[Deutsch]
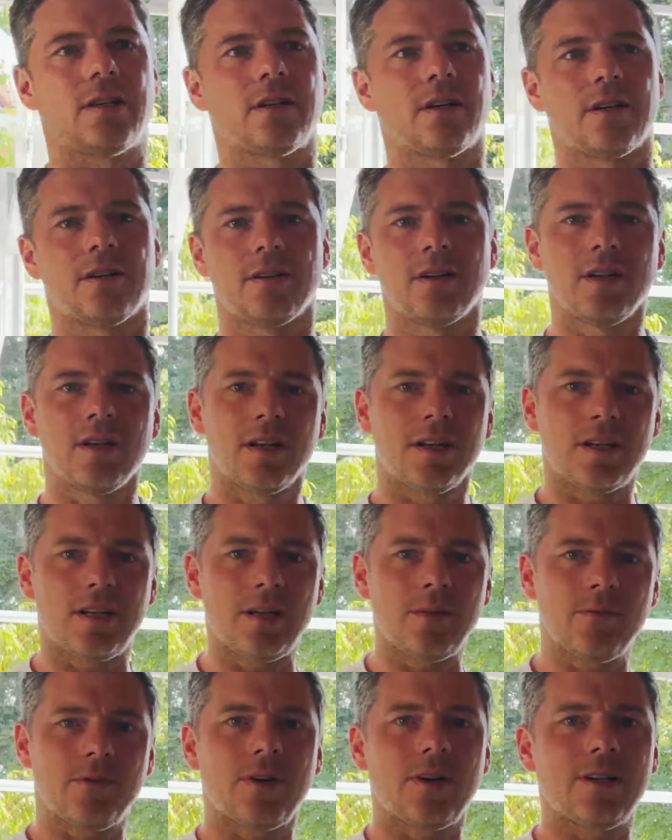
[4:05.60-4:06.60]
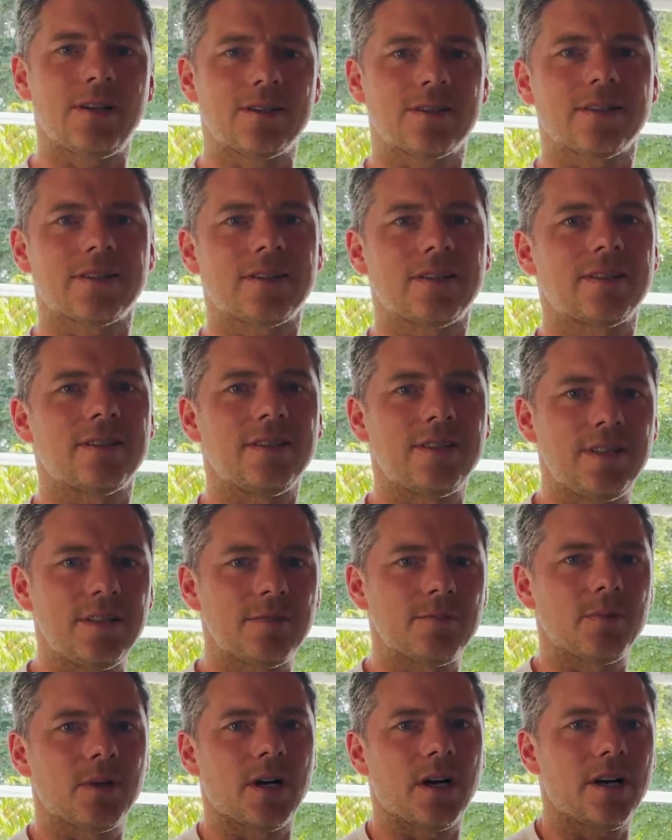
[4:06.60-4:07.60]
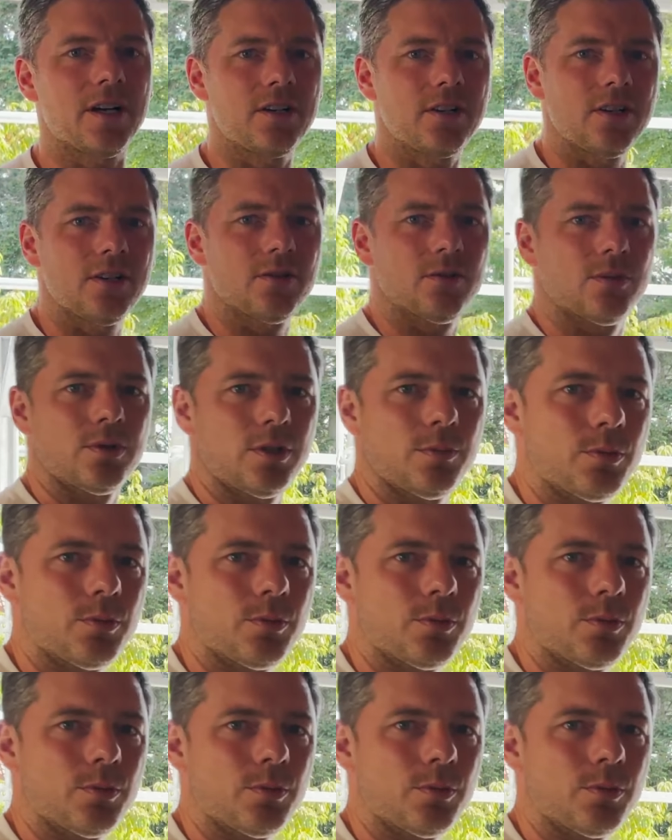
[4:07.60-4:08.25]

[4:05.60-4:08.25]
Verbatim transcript: kann. In dem Fall ist das jetzt in diesem Bereich hier und die